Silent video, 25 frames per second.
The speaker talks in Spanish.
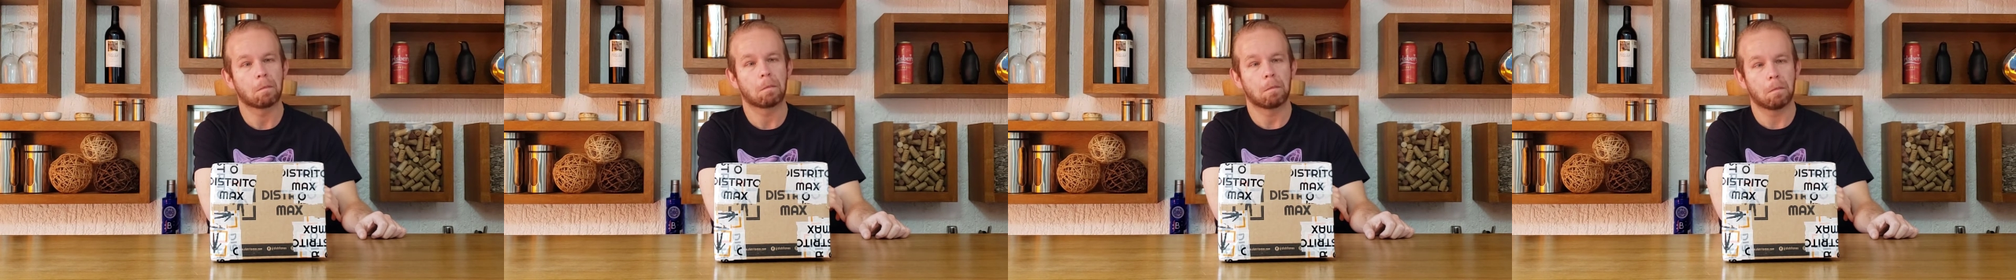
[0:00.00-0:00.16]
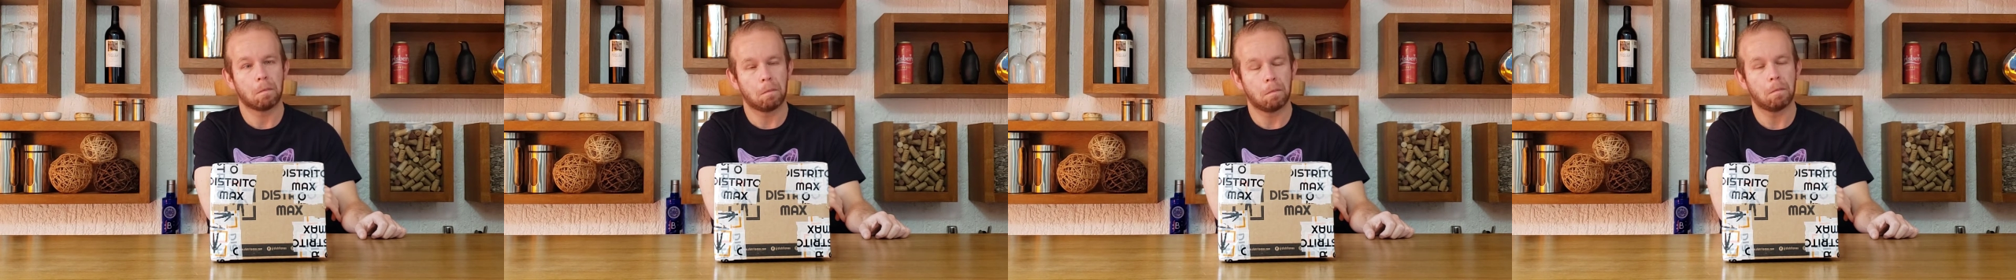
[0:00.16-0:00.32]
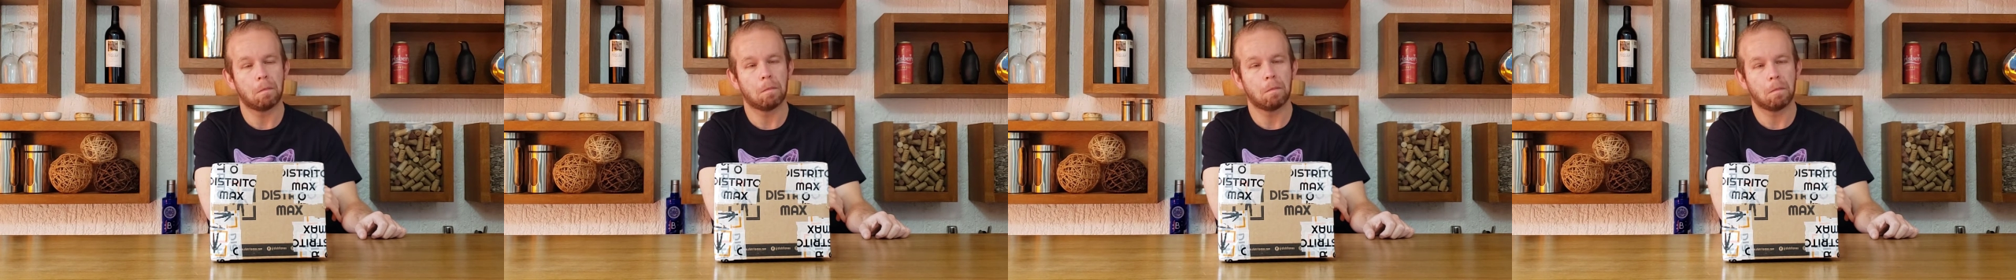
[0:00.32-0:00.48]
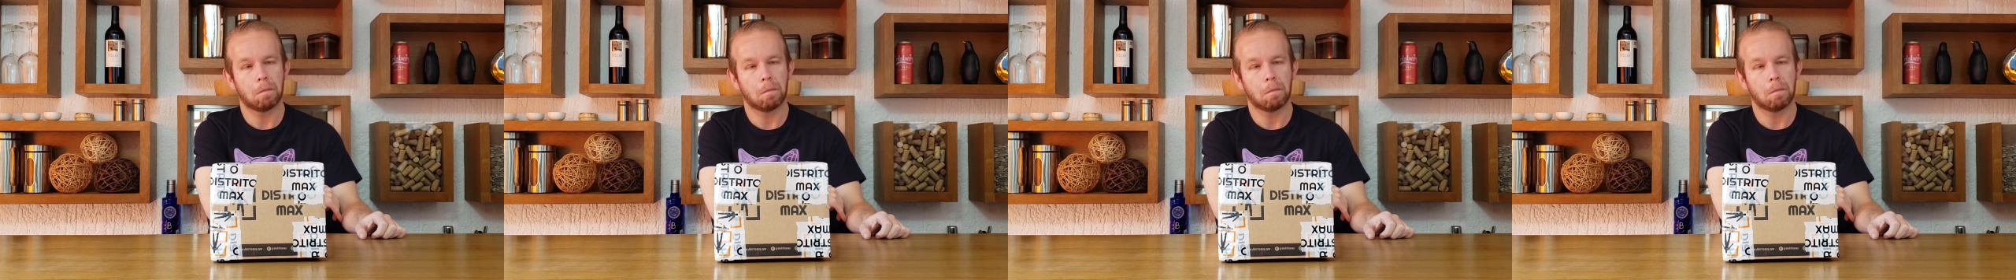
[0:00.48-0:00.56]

¿Mm?